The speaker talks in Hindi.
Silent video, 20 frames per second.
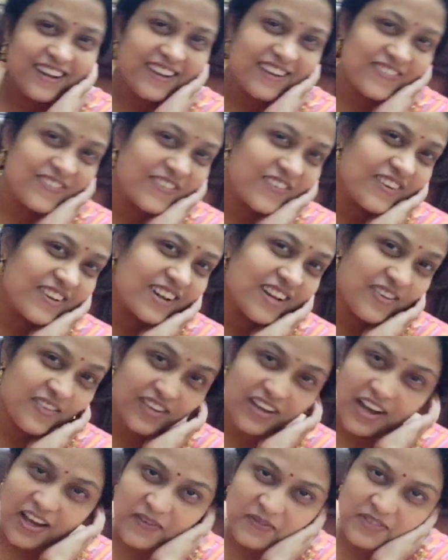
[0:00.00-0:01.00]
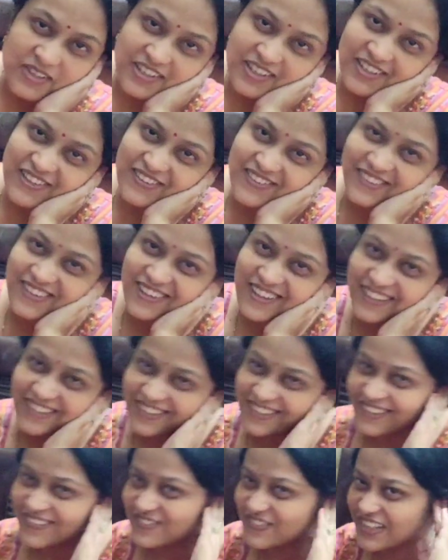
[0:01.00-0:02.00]
अरे वो ना कान में दर्द हो रहा था
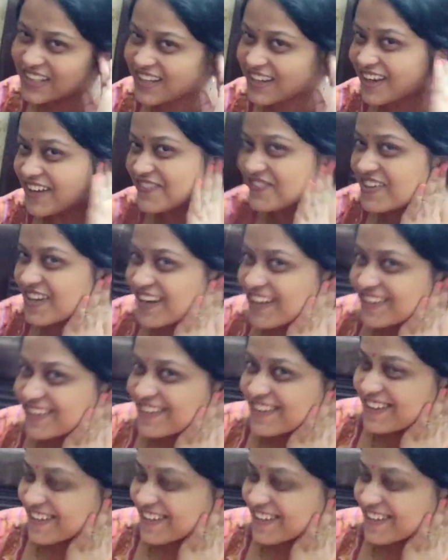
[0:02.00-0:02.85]
तो मैं कान में हाथ